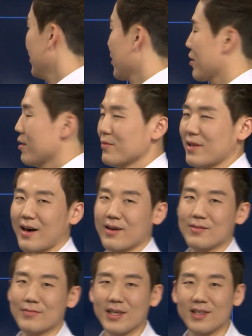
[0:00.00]
그럼
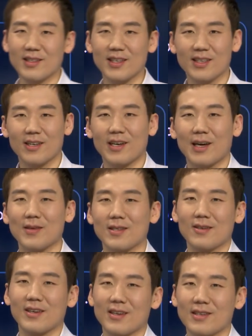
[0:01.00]
다른 말인데 제가 감히
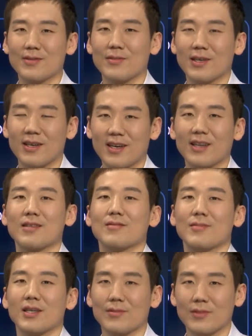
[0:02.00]
써놨겠습니까? 같은
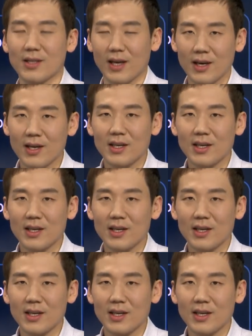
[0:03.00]
말입니다.